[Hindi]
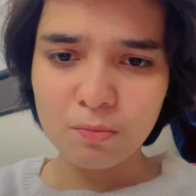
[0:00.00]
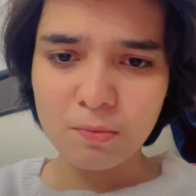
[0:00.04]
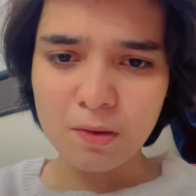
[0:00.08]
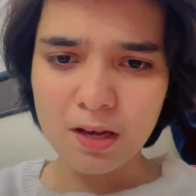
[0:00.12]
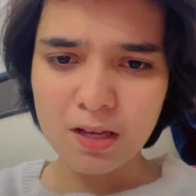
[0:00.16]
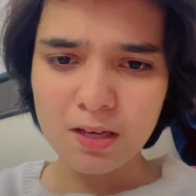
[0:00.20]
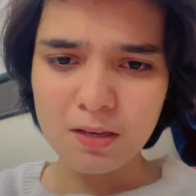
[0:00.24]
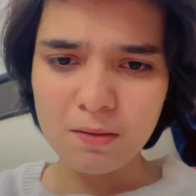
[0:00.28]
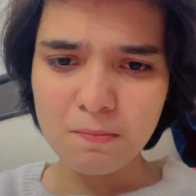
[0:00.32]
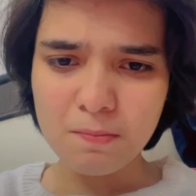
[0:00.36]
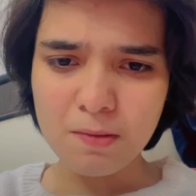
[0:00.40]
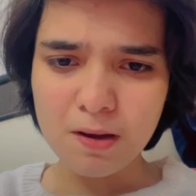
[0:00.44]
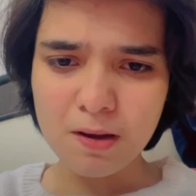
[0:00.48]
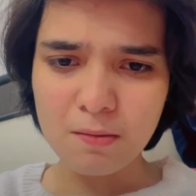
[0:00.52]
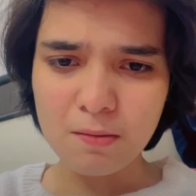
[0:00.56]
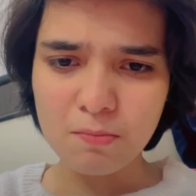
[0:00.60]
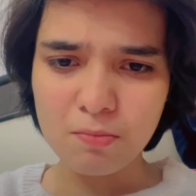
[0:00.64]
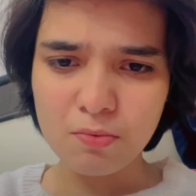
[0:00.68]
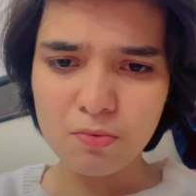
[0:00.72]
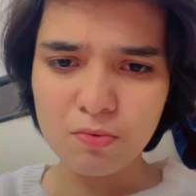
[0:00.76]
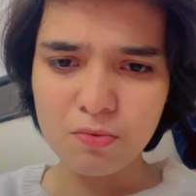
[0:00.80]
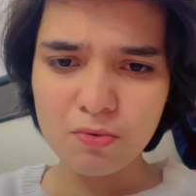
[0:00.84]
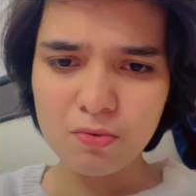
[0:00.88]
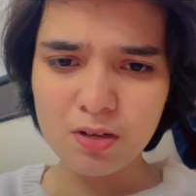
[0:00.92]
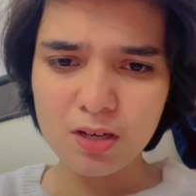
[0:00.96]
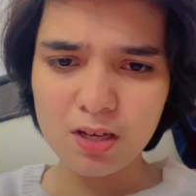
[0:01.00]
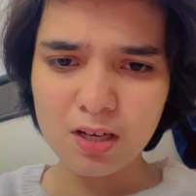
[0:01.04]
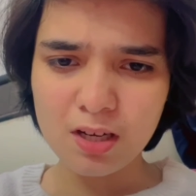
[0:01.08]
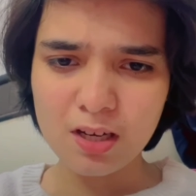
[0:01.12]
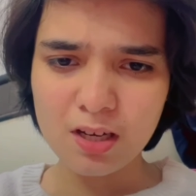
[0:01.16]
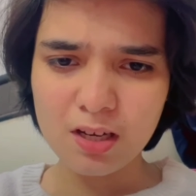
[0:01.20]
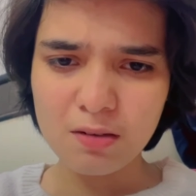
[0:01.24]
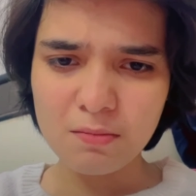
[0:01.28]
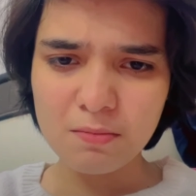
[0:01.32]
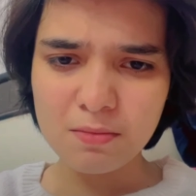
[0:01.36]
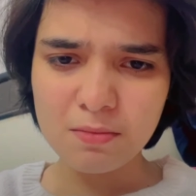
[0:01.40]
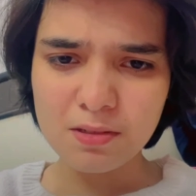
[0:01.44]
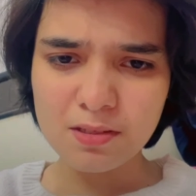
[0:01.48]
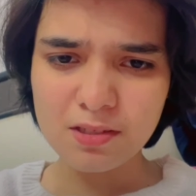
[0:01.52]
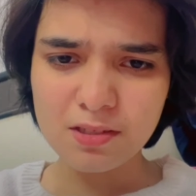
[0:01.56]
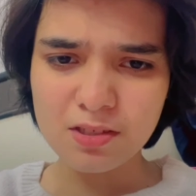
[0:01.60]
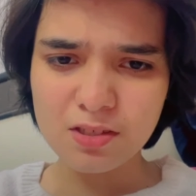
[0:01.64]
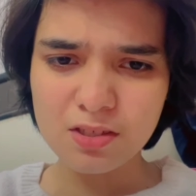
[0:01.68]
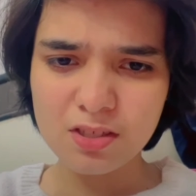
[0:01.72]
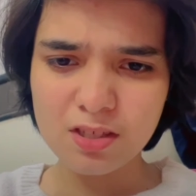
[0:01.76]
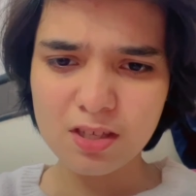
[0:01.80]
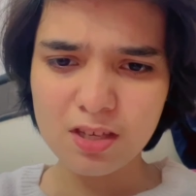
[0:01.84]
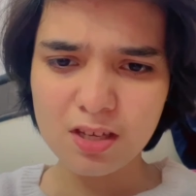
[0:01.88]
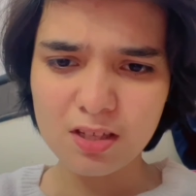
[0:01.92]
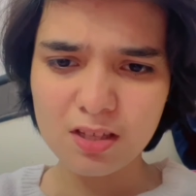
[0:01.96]
तुम्हारी बाबू ने कल मैसेज
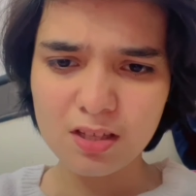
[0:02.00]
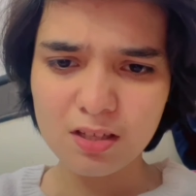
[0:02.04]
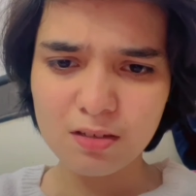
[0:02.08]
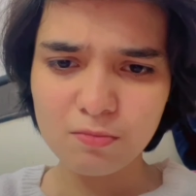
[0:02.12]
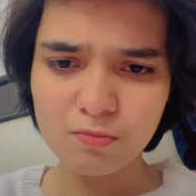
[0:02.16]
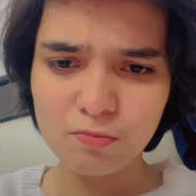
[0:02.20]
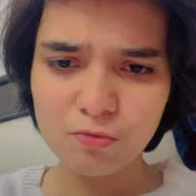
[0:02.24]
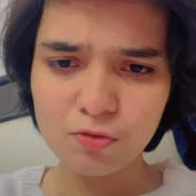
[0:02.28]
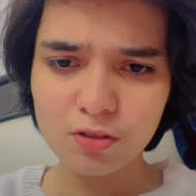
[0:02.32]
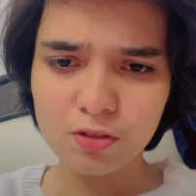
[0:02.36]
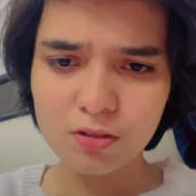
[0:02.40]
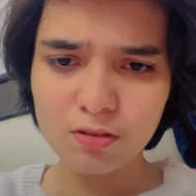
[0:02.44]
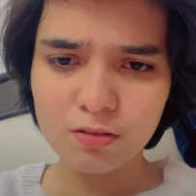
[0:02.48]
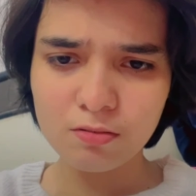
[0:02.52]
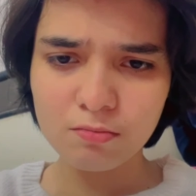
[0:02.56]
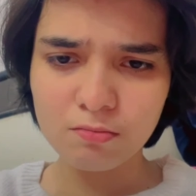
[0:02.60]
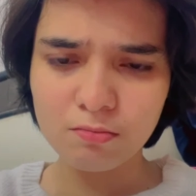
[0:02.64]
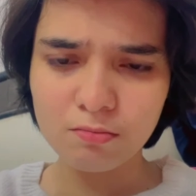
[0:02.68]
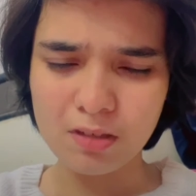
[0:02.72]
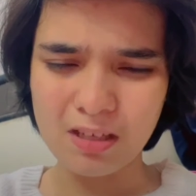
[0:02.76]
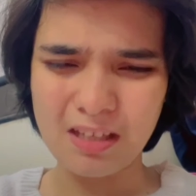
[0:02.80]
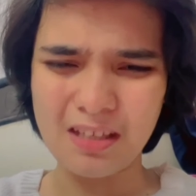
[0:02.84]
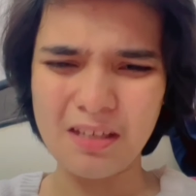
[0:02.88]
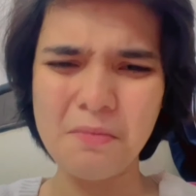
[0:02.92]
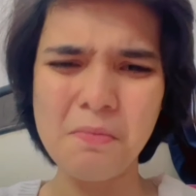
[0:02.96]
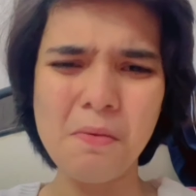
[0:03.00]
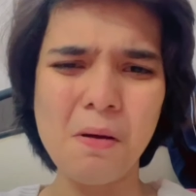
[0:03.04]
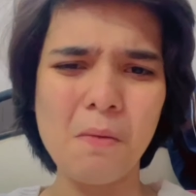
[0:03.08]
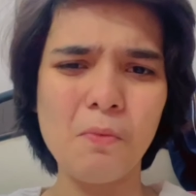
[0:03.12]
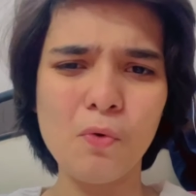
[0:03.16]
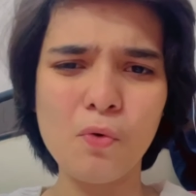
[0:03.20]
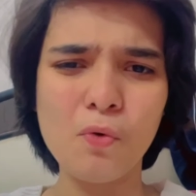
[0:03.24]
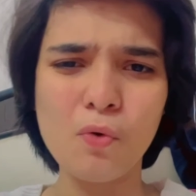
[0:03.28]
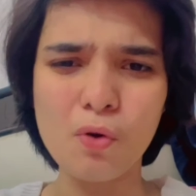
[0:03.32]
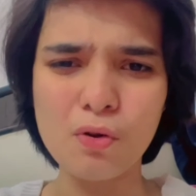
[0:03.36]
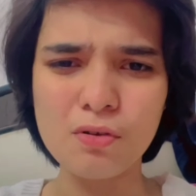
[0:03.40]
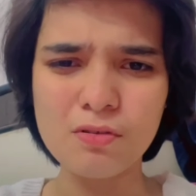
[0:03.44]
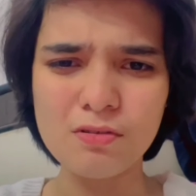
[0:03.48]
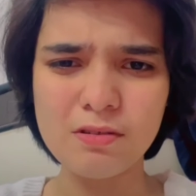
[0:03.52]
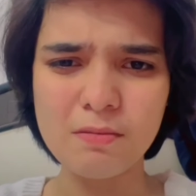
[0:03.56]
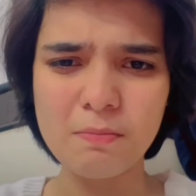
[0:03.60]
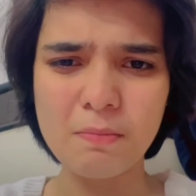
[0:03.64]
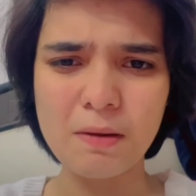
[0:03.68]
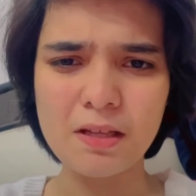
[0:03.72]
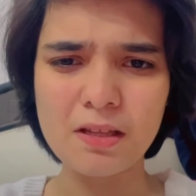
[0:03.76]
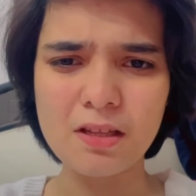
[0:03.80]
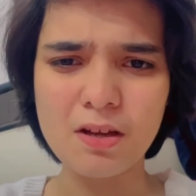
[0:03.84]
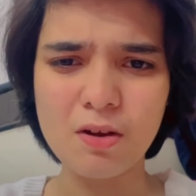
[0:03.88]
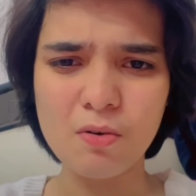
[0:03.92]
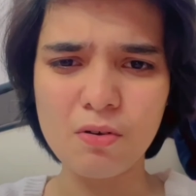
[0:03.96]
किया था मुझे मेरी बाबू कौन सी
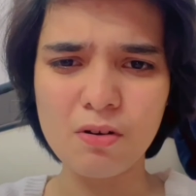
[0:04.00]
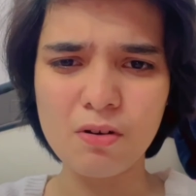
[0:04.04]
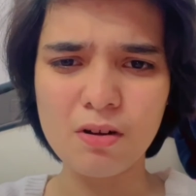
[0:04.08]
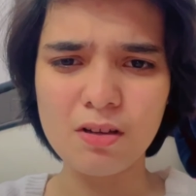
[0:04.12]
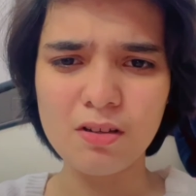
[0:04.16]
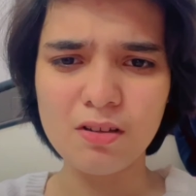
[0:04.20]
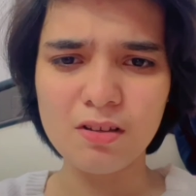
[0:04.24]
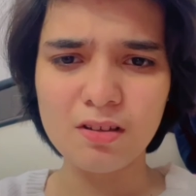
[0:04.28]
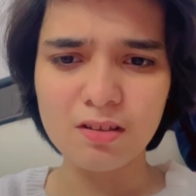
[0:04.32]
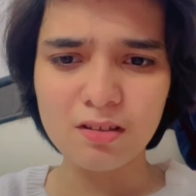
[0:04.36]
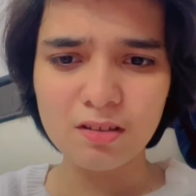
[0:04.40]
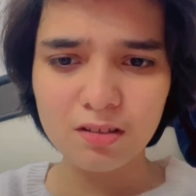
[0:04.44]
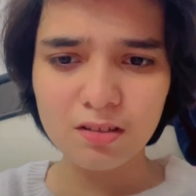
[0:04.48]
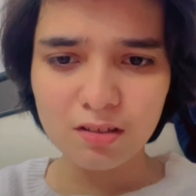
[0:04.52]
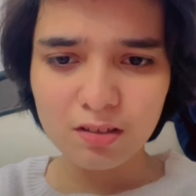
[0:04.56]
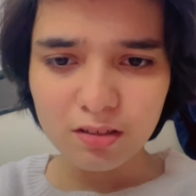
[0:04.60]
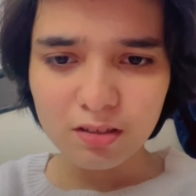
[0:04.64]
पैदा हो गई